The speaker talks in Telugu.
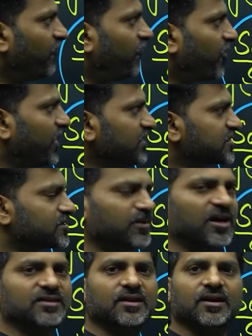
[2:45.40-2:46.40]
ఫ్రెండ్స్
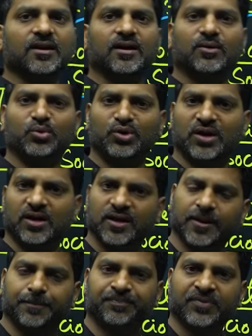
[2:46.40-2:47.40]
మాదిరిగా
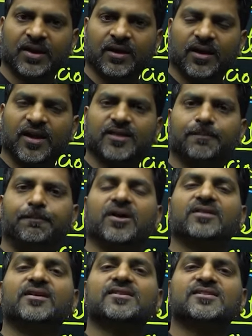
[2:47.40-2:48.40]
ఉండాలి లేదా
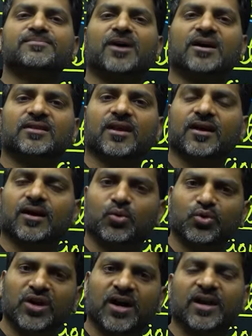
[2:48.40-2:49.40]
బ్రదర్స్ మాదిరిగా
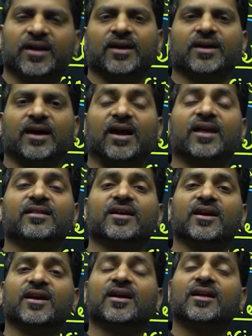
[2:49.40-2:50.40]
ఉండాలి
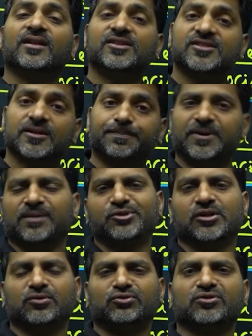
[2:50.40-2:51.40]
అనేది చెప్పడం
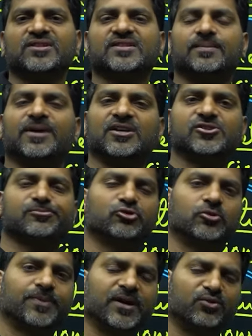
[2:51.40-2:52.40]
జరుగుతుంది సమాజం
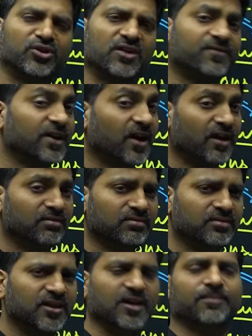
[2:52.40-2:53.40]
లోపల ఉన్నటువంటి
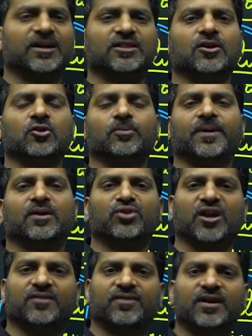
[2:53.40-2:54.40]
అందరి మధ్య లోపల
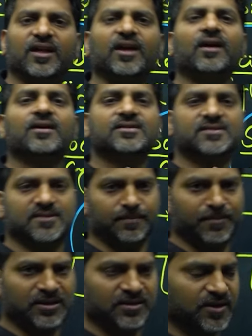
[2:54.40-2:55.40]
ఉండేటువంటి
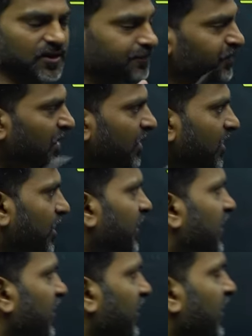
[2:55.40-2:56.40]
సంబంధాలు
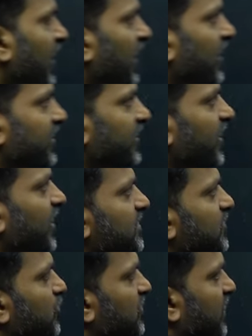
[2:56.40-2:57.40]
కాబట్టి ఈ
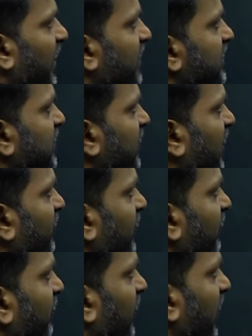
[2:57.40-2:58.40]
సొసైటీ
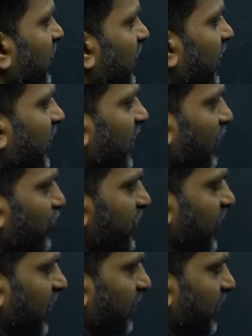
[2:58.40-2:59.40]
అనేటువంటి వర్డ్ ఇక్కడ
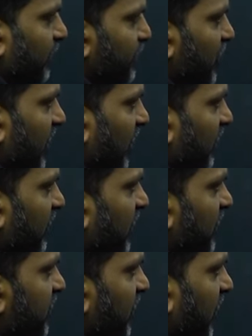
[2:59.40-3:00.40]
నుంచి రావడం జరిగింది
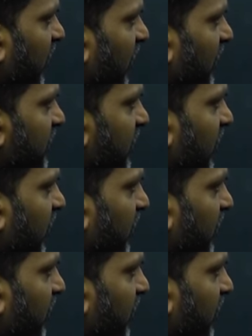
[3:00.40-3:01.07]
ఇది చాలా చాలా